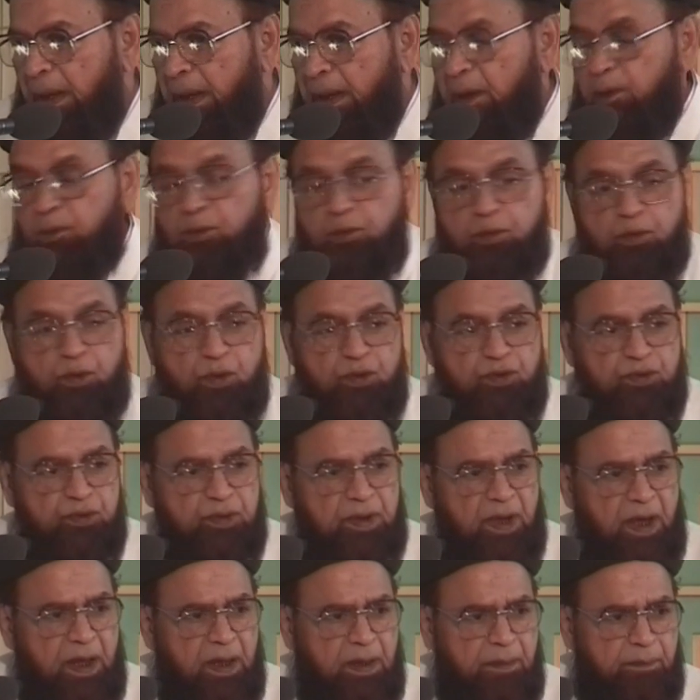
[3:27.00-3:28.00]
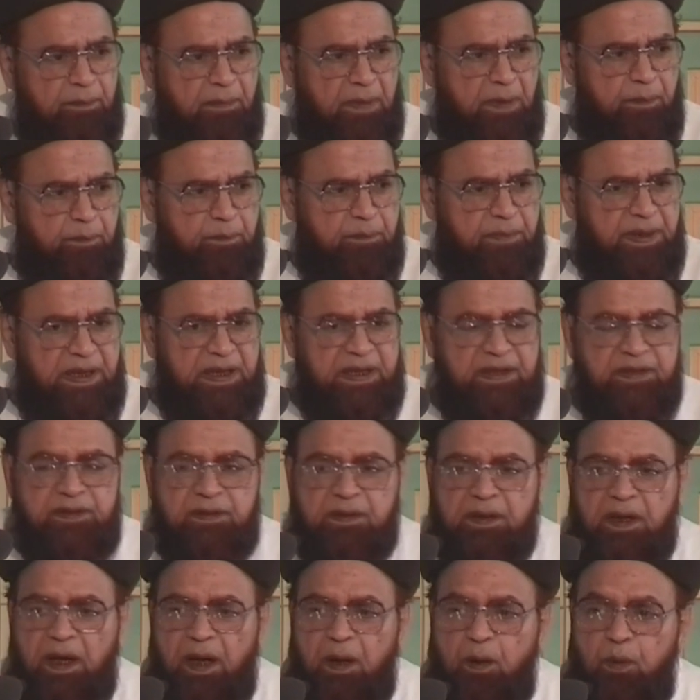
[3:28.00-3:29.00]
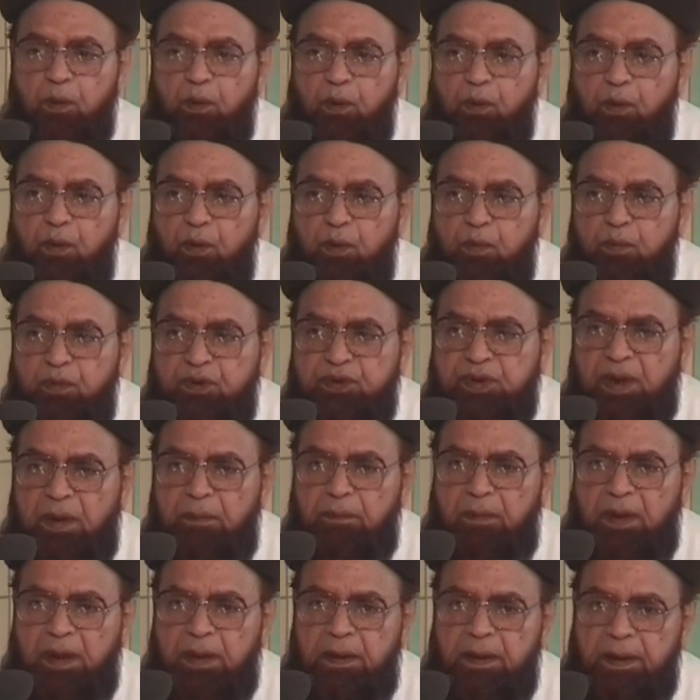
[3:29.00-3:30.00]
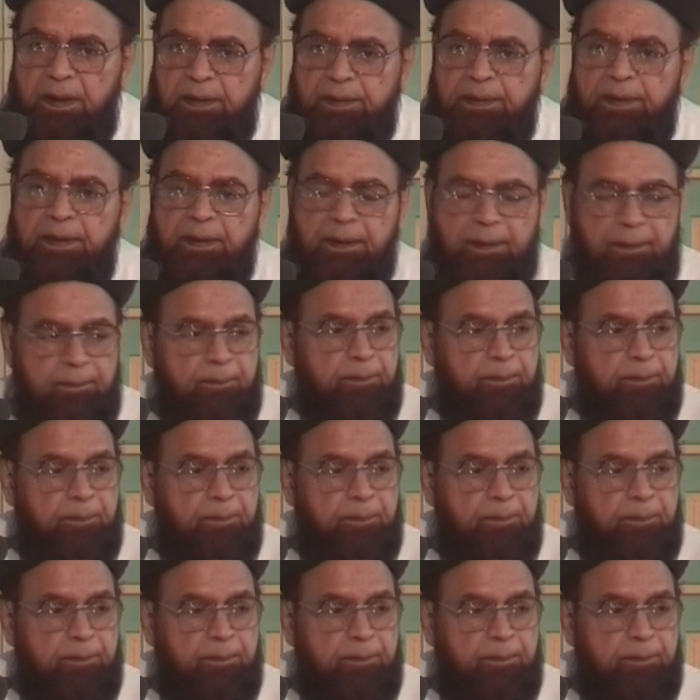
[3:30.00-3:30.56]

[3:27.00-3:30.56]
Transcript: हिंदुस्तान में 20 करोड़ मुसलमान रहते हैं